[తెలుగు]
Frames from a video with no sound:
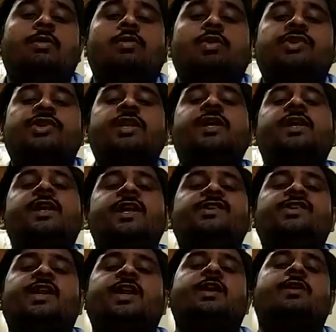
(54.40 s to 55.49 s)
క్వశ్చనింగ్
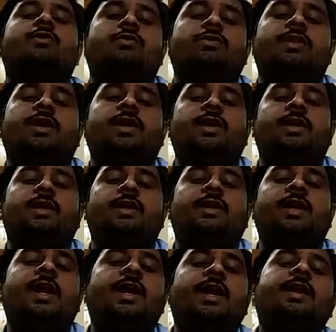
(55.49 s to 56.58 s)
నేచర్ ఎలా ఉంటుంది
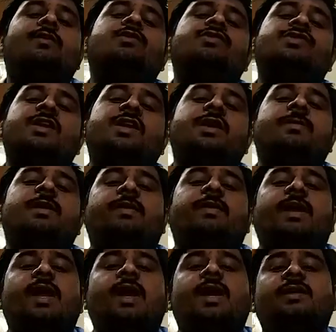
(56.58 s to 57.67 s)
ఎలాంటి క్వశ్చన్కి మనం
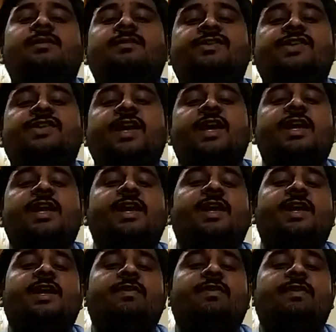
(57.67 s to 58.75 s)
ఎలా ఆన్సర్ చేయాలి
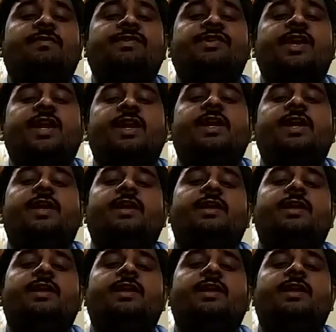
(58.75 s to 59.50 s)
అనేటువంటి విషయాల్ని